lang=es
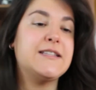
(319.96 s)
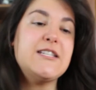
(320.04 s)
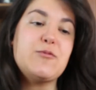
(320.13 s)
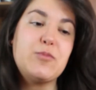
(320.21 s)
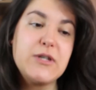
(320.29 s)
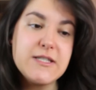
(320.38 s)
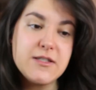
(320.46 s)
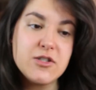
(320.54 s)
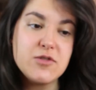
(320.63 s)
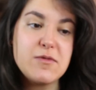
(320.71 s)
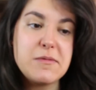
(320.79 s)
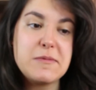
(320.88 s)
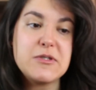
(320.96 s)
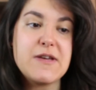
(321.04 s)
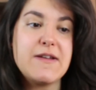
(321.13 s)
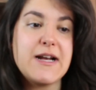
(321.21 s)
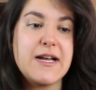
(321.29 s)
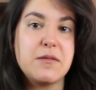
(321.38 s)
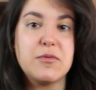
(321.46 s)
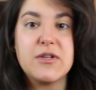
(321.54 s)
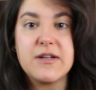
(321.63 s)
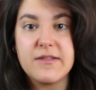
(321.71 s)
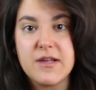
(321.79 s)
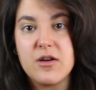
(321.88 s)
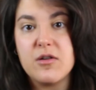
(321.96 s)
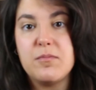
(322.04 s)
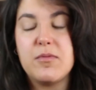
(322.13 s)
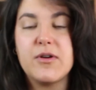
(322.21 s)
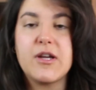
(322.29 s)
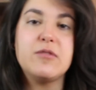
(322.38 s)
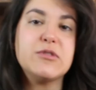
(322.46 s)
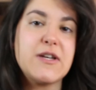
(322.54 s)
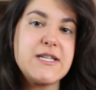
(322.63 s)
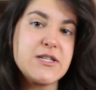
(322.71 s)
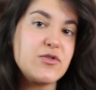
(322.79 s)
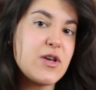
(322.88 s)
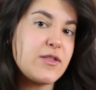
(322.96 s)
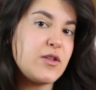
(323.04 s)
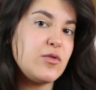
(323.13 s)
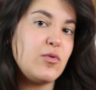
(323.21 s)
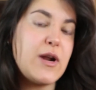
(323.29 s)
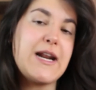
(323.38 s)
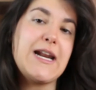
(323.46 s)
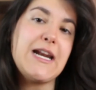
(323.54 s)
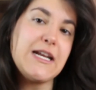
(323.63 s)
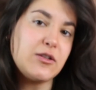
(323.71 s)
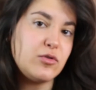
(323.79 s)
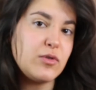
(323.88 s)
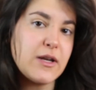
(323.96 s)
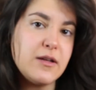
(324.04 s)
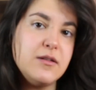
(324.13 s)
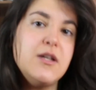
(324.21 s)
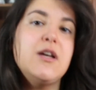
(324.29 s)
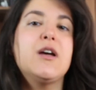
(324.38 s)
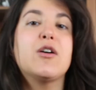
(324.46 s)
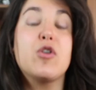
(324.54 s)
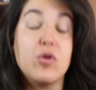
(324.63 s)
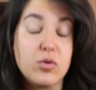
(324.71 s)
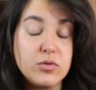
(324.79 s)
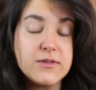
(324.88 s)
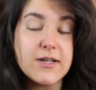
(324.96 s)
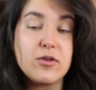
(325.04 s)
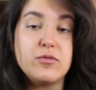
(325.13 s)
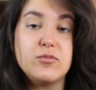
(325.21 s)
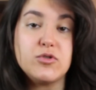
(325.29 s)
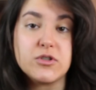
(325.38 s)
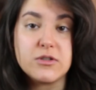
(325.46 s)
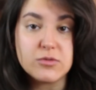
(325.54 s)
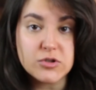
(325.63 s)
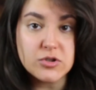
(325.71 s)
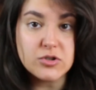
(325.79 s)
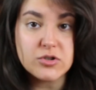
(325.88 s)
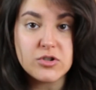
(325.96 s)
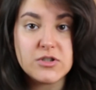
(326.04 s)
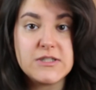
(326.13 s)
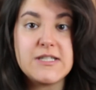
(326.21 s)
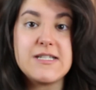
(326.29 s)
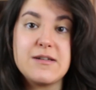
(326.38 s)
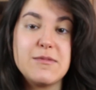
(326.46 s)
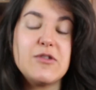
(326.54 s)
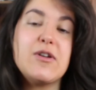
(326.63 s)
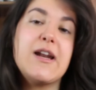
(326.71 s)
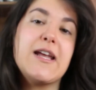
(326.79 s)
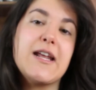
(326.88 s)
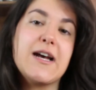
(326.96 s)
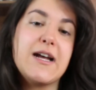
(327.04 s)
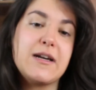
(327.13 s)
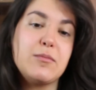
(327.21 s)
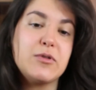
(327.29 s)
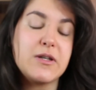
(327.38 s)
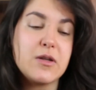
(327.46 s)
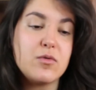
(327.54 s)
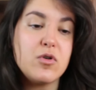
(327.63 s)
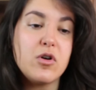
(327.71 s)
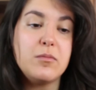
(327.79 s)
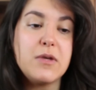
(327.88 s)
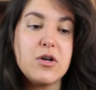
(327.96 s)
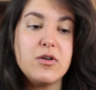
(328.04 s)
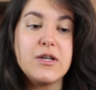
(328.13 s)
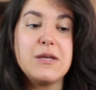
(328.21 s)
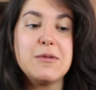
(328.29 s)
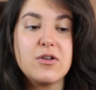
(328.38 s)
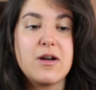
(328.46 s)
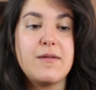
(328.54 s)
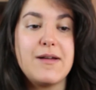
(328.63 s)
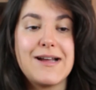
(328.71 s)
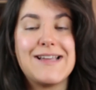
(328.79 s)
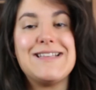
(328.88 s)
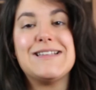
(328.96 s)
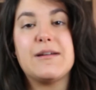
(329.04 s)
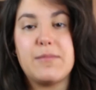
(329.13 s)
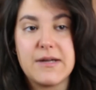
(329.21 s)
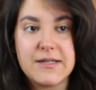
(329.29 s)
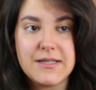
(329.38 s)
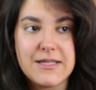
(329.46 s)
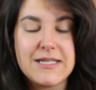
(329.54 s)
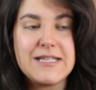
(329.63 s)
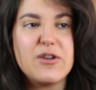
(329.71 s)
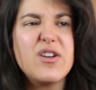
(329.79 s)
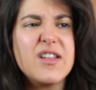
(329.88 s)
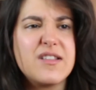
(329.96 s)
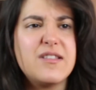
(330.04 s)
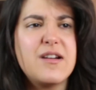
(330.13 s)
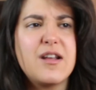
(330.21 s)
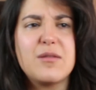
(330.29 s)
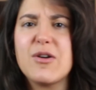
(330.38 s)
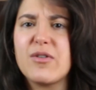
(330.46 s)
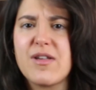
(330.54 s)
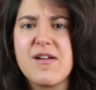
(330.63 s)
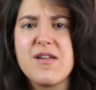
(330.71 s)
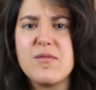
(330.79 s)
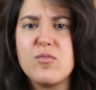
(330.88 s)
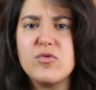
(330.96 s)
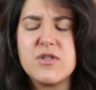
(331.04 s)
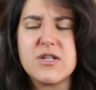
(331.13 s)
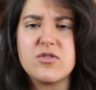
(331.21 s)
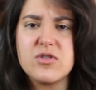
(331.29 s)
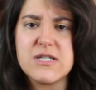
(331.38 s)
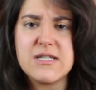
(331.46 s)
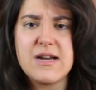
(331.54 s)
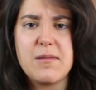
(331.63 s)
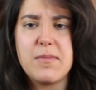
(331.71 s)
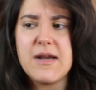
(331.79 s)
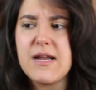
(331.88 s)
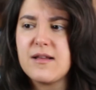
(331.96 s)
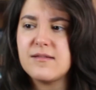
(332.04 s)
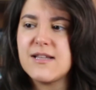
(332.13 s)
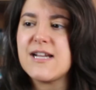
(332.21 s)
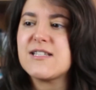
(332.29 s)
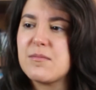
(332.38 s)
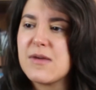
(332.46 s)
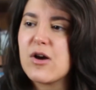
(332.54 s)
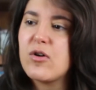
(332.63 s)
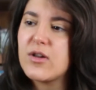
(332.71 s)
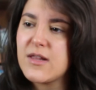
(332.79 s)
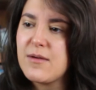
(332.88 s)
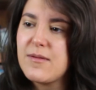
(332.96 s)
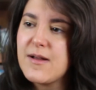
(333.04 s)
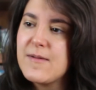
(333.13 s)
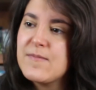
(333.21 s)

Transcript: Después nos volvimos a ver Harry Potter 5 porque, como sabéis, estoy haciendo una relectura conjunta con muchos de vosotros que os estáis animando a leer Harry Potter de nuevo conmigo y me tocaba la quinta parte. Y tengo que decir que no me acordaba de muchas cosas de la peli, de las que me acordaba... visto